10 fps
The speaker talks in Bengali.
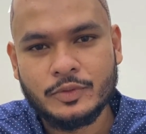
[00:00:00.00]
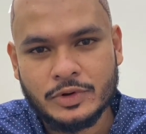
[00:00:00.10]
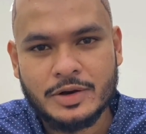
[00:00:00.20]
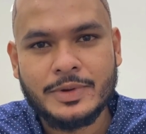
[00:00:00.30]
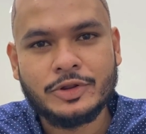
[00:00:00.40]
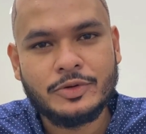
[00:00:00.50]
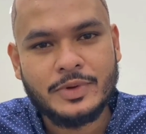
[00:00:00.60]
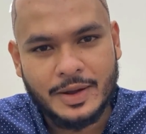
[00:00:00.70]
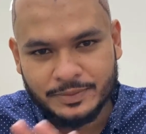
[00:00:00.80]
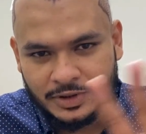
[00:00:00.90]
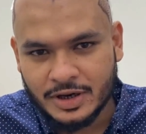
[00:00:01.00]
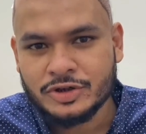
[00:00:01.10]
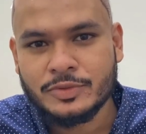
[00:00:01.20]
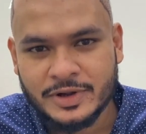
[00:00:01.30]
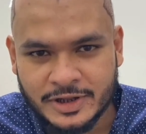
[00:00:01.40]
ওনার মাধ্যমে আপনারা
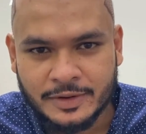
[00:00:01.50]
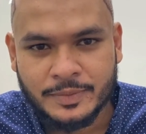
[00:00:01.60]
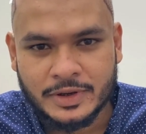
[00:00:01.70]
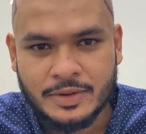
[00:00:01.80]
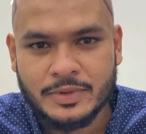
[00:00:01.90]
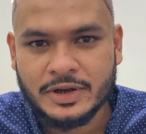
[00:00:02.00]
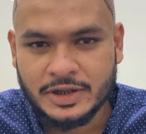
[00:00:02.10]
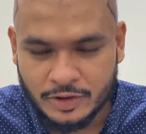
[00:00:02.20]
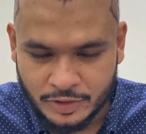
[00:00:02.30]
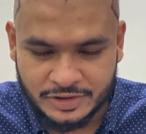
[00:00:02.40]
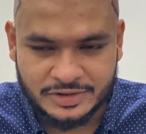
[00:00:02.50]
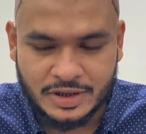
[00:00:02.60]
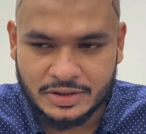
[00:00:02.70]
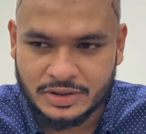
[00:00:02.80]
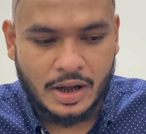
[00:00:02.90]
সবাই দেখবেন আমার কি হয়
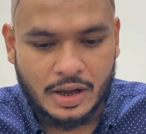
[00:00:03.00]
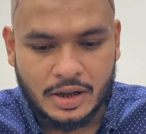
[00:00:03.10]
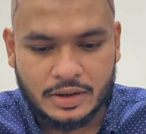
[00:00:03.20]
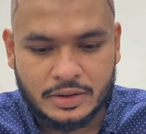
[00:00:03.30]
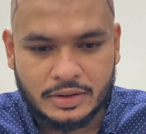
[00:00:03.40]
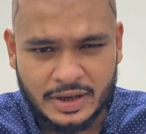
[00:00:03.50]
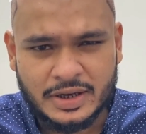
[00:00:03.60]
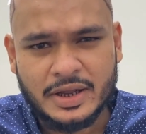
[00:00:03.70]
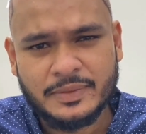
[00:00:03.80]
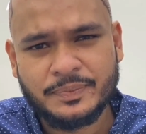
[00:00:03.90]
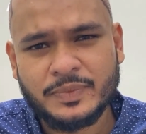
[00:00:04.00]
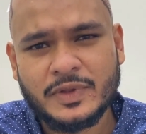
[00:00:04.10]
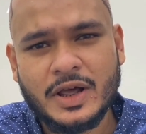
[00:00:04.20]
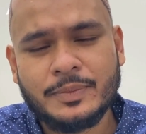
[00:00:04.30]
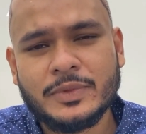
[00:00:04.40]
রেজাল্ট আর এইটাই
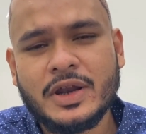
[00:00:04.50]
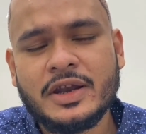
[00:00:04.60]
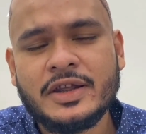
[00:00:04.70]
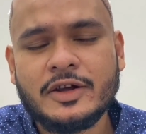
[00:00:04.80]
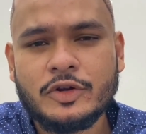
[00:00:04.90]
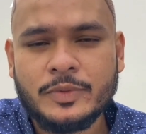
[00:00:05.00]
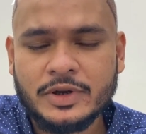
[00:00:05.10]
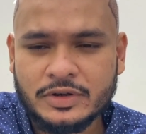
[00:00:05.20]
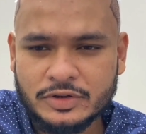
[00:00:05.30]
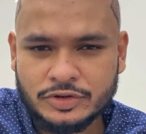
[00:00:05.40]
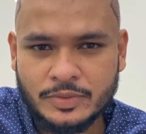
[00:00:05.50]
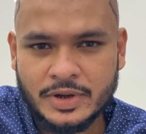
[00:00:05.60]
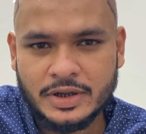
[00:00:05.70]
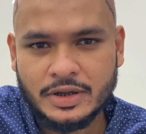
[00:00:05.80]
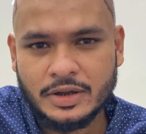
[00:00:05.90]
আপনারা ইয়ে করবেন সবাই